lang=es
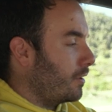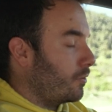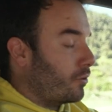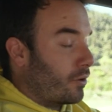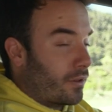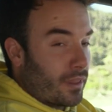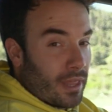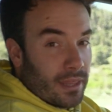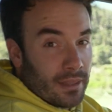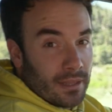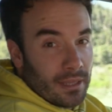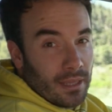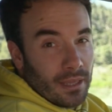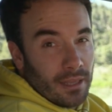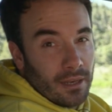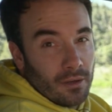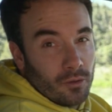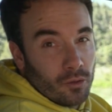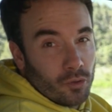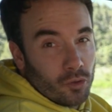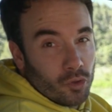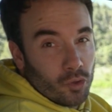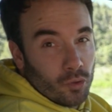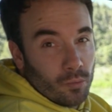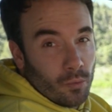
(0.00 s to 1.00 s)
recordad que el
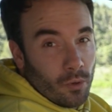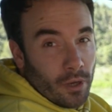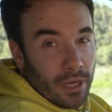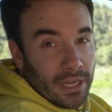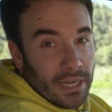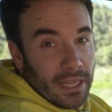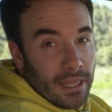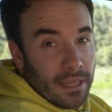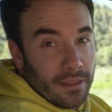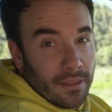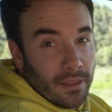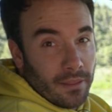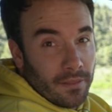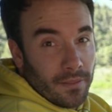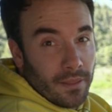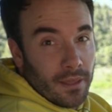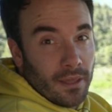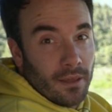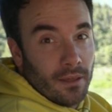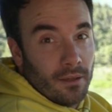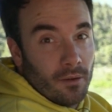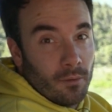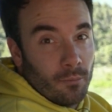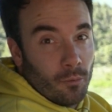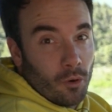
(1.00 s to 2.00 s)
consumo
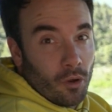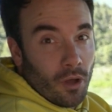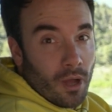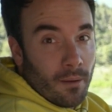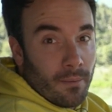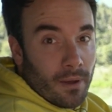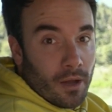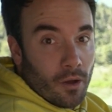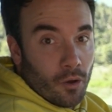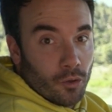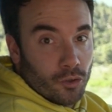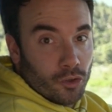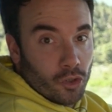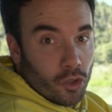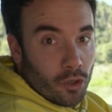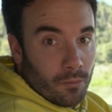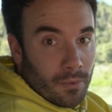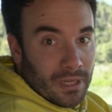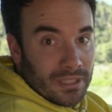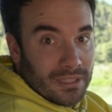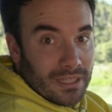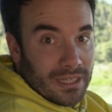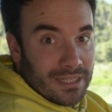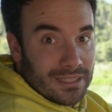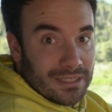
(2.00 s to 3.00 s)
NDC homologaba
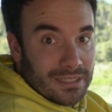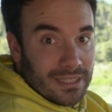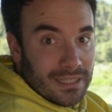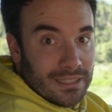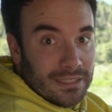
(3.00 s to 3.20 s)
8,3